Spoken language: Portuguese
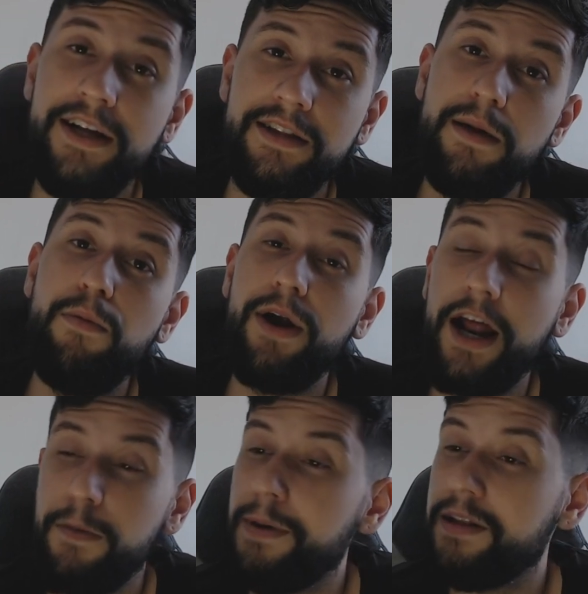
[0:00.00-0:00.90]

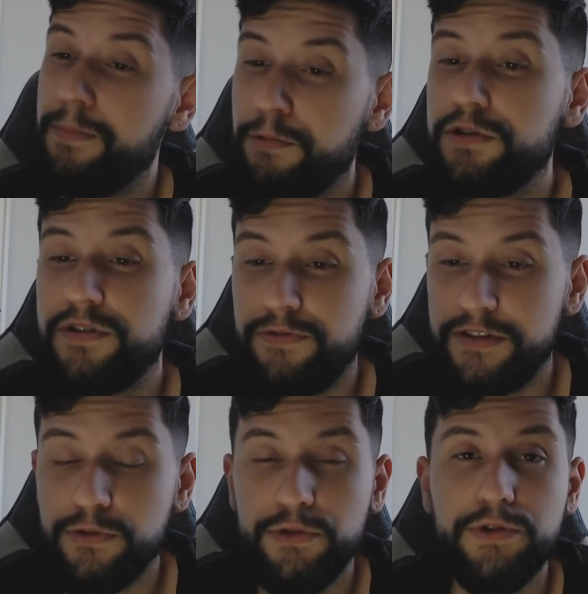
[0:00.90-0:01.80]
Demoraram para depois
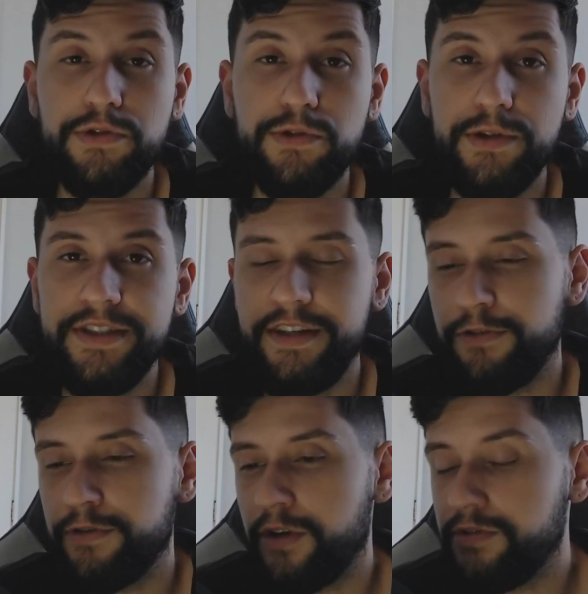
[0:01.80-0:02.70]
fazer os outros dois, né?
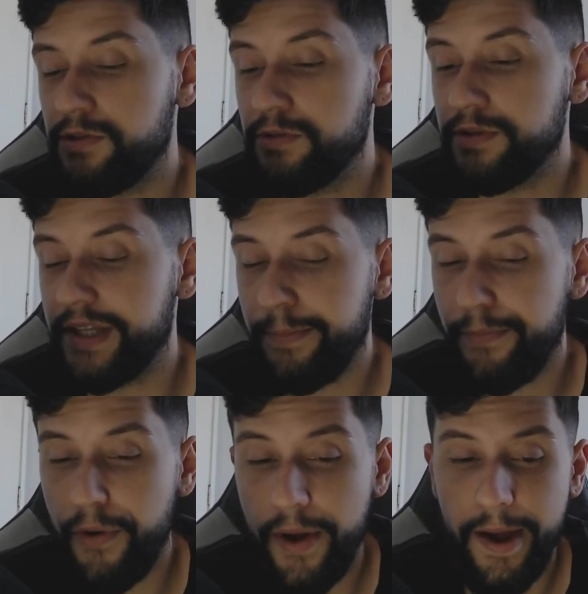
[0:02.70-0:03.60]
Foi só no segundo
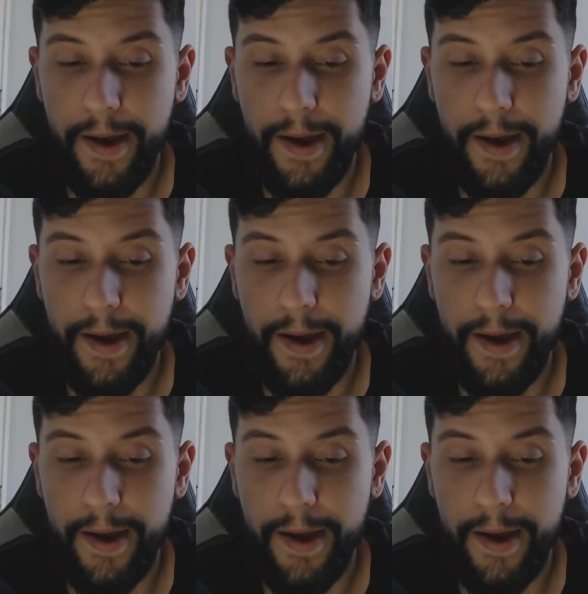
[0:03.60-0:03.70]
tempo.